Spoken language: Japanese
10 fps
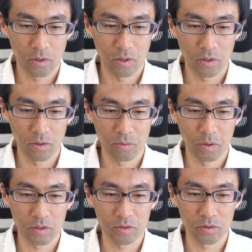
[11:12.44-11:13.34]
えっ、ー、と
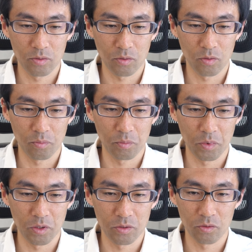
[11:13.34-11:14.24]
パスのコ
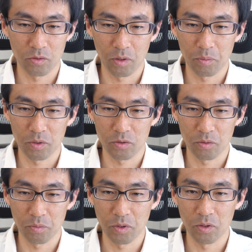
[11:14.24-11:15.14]
ピー相対
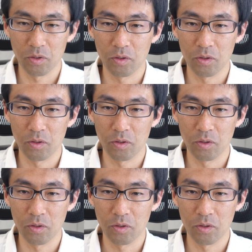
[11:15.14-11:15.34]
パスコピー